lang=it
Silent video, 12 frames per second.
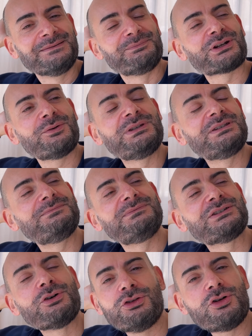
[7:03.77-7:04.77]
però mi,
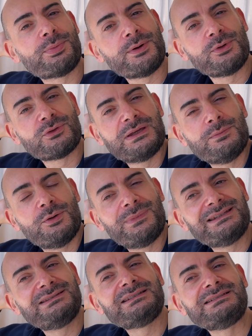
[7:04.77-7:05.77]
mi, godo proprio quei
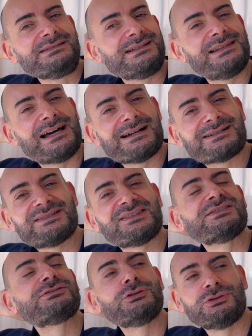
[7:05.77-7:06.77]
momenti di
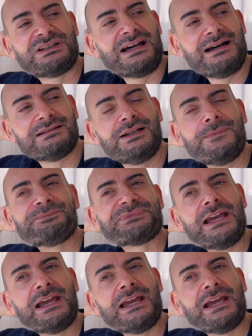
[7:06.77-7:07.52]
relax totale.